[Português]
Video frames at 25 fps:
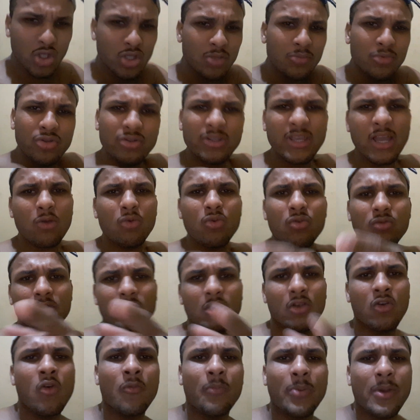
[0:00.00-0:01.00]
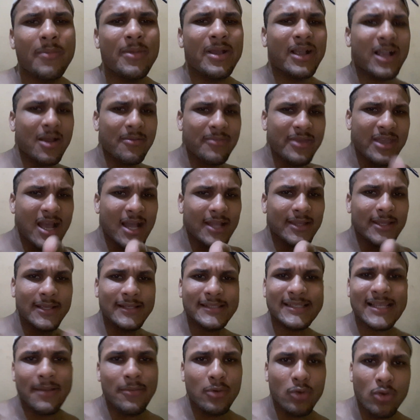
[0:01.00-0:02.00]
Todo mundo que, que acompanha minha caminhada
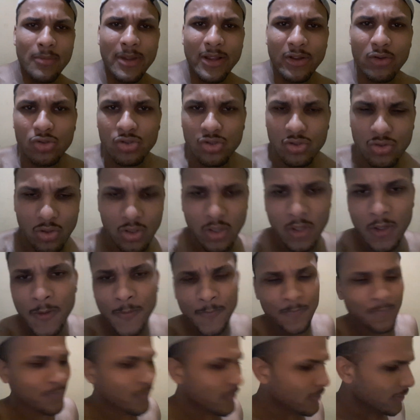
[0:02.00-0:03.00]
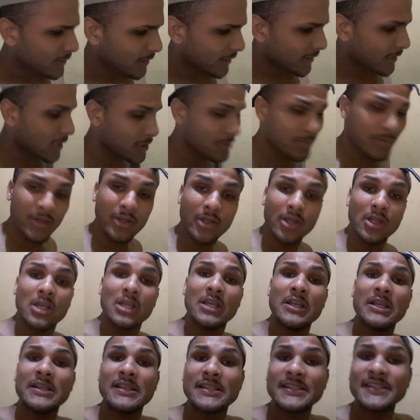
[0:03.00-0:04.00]
aí sabe como é que eu sou. Tá ligado, mano?
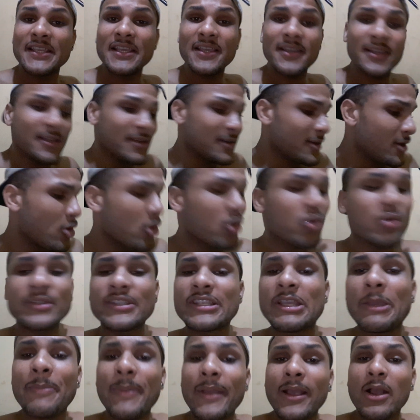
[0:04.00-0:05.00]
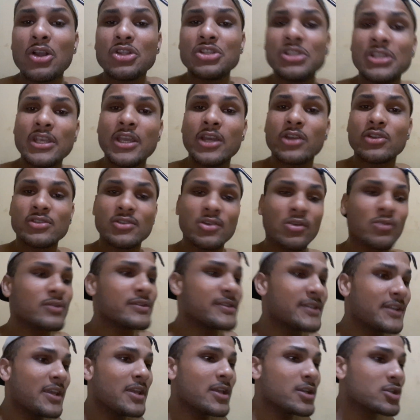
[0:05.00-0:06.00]
Se eu conseguir pegar o dinheiro, se eu
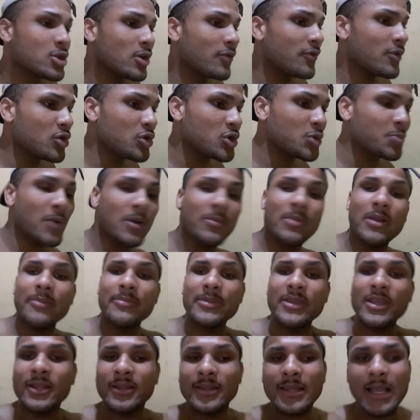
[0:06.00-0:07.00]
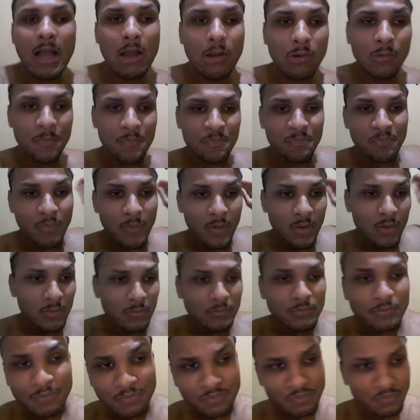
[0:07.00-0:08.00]
conseguir resolver os probleminha e tal,
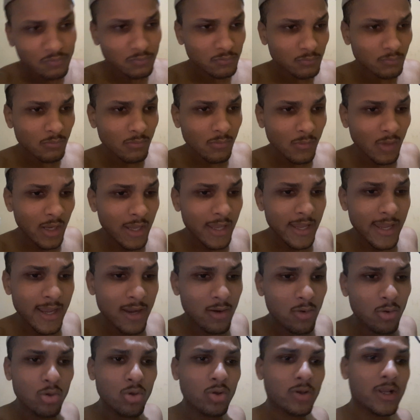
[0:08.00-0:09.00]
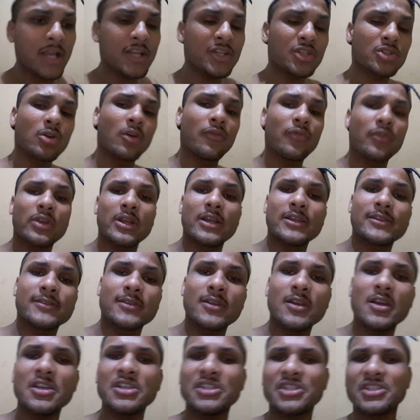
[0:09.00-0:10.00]
é, colocar as
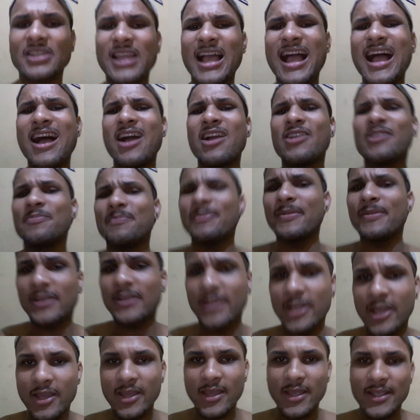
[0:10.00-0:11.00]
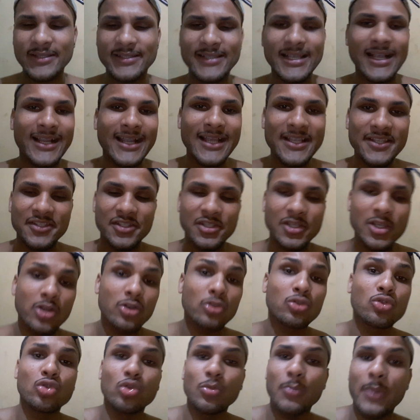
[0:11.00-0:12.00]
configurações tá, e, é, e sacar esse
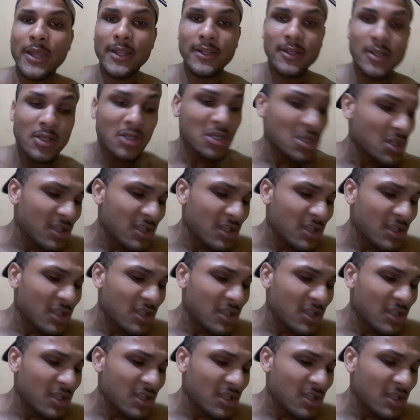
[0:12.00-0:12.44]
dinheiro, tudo bem.